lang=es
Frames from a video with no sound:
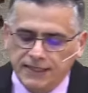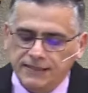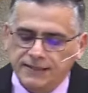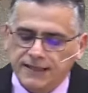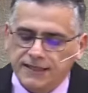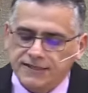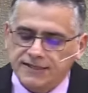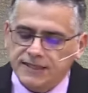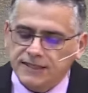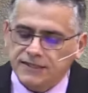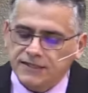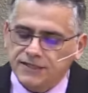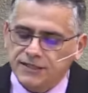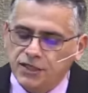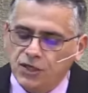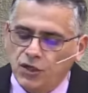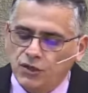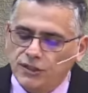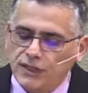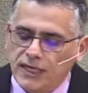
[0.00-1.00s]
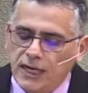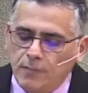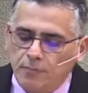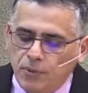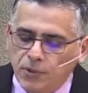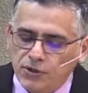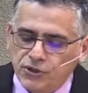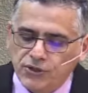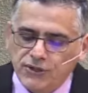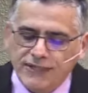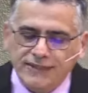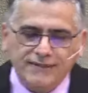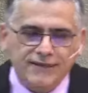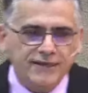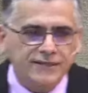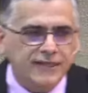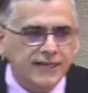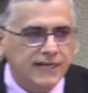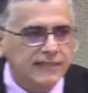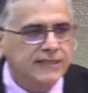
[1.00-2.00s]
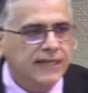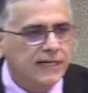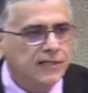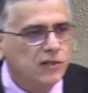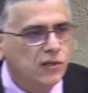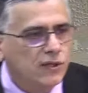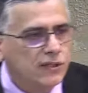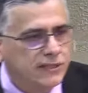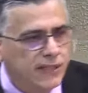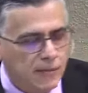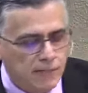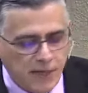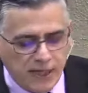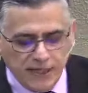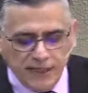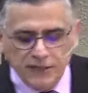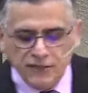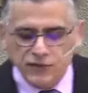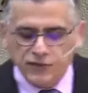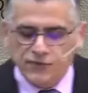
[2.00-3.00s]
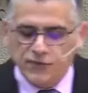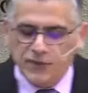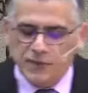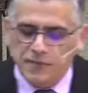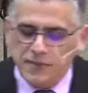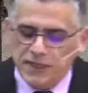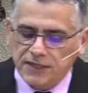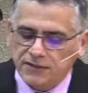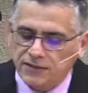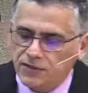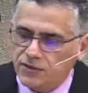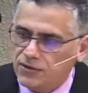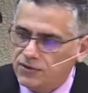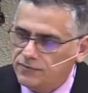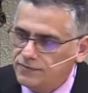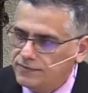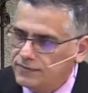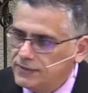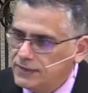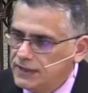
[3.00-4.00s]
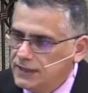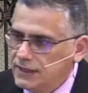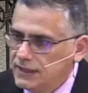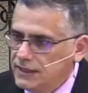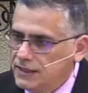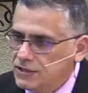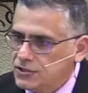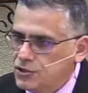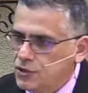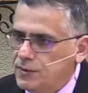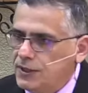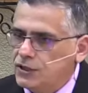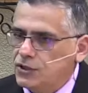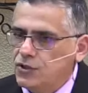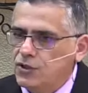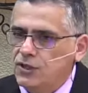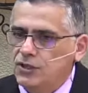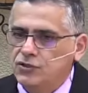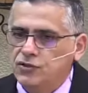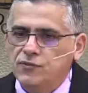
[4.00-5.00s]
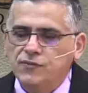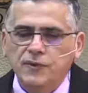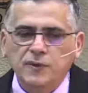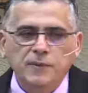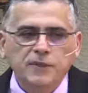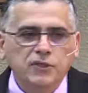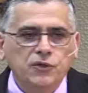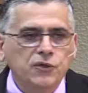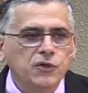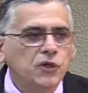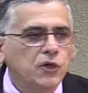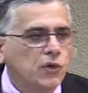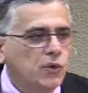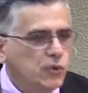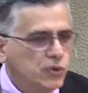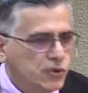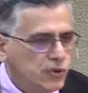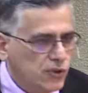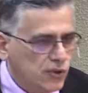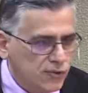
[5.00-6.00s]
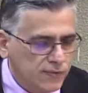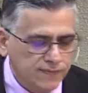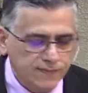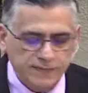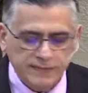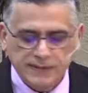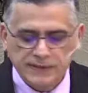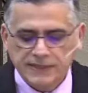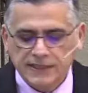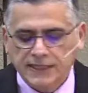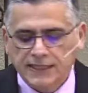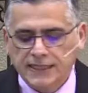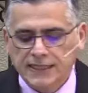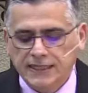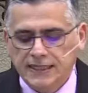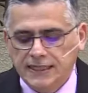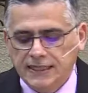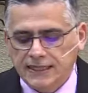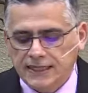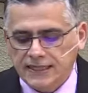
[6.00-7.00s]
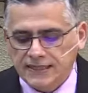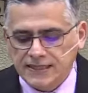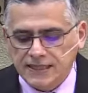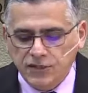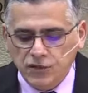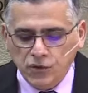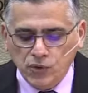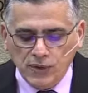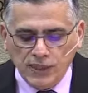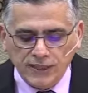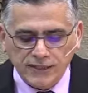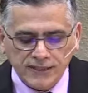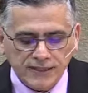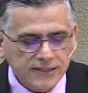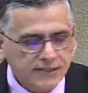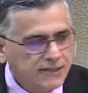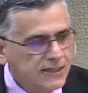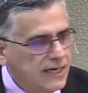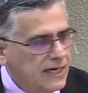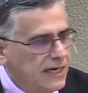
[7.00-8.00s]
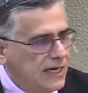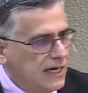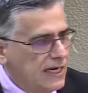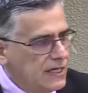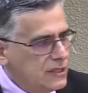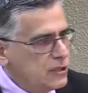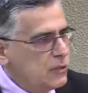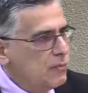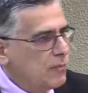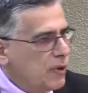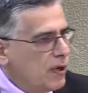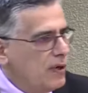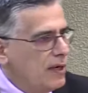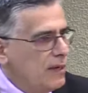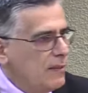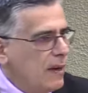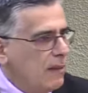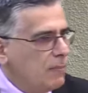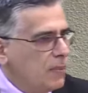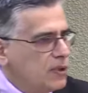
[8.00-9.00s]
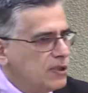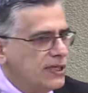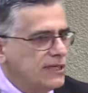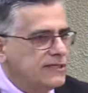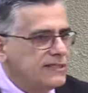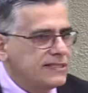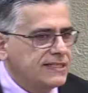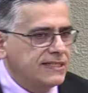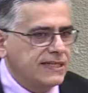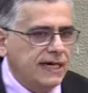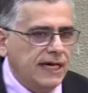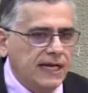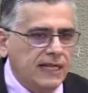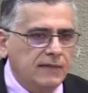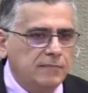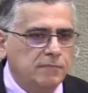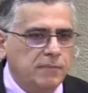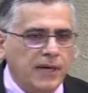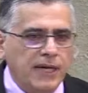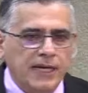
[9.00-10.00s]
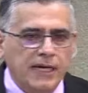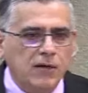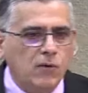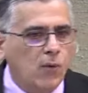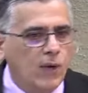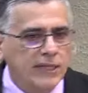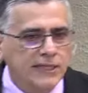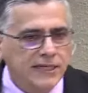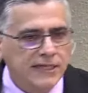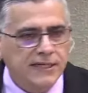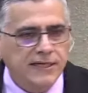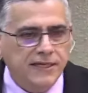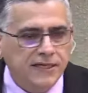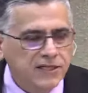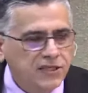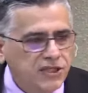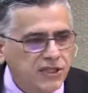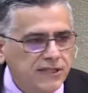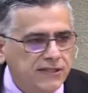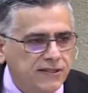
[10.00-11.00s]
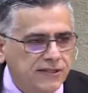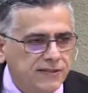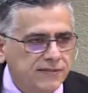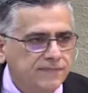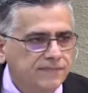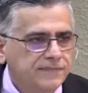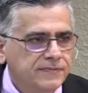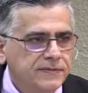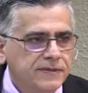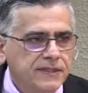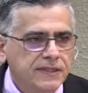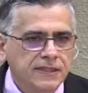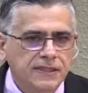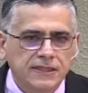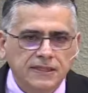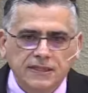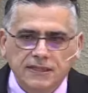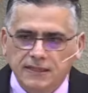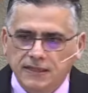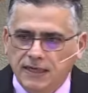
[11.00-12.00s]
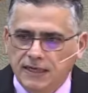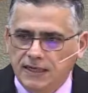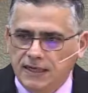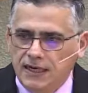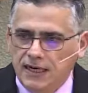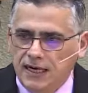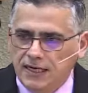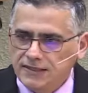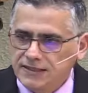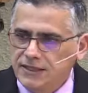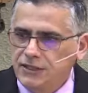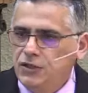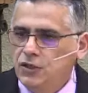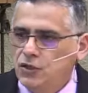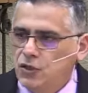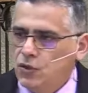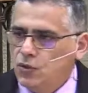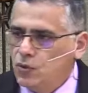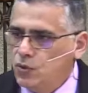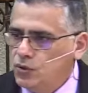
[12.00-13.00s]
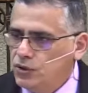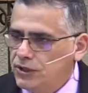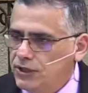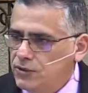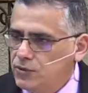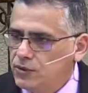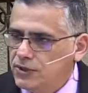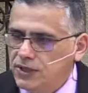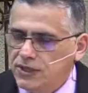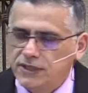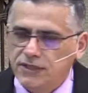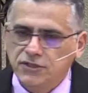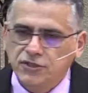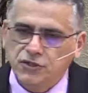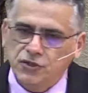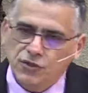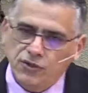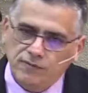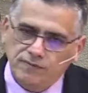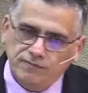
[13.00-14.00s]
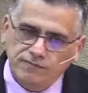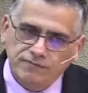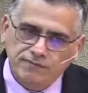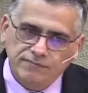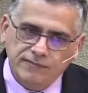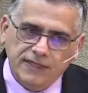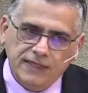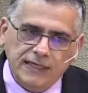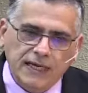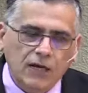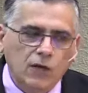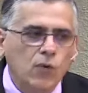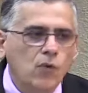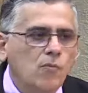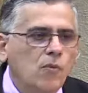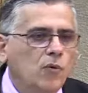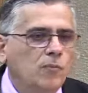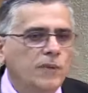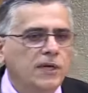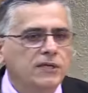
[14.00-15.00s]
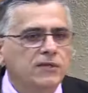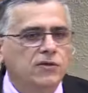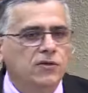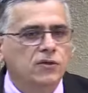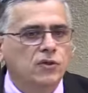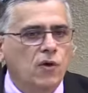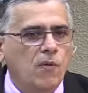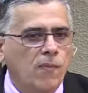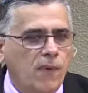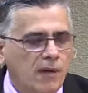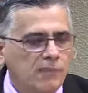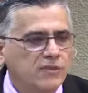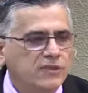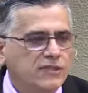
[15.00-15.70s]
En esta sección el apóstol está tratando el tema del sufrimiento, sobre todo el sufrimiento injusto, que sin dudas es un problema potencial para cualquier creyente. Así no nos guste usted y yo, en algún momento nos